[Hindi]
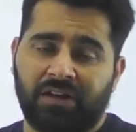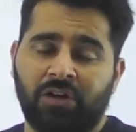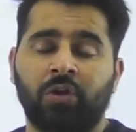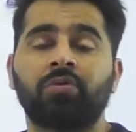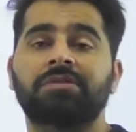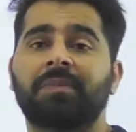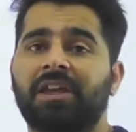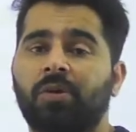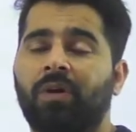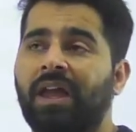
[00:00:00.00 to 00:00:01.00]
न्यूज में
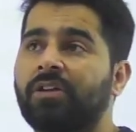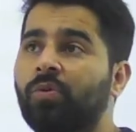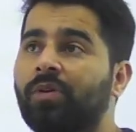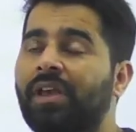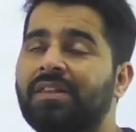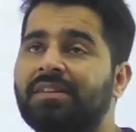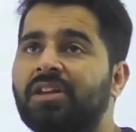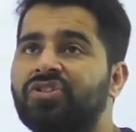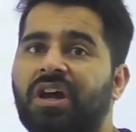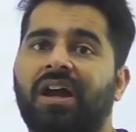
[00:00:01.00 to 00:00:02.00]
क्यों आया क्योंकि इसने
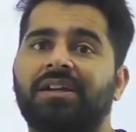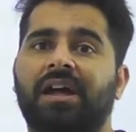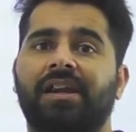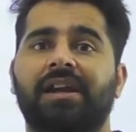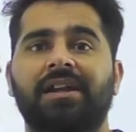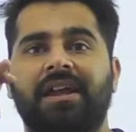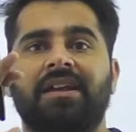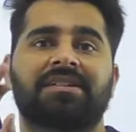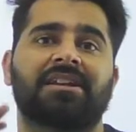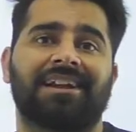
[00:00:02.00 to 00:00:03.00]
चार टारगेट एक
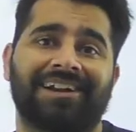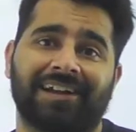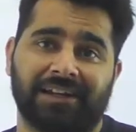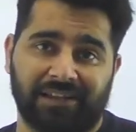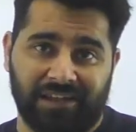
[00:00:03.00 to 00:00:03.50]
साथ हिट कर दिए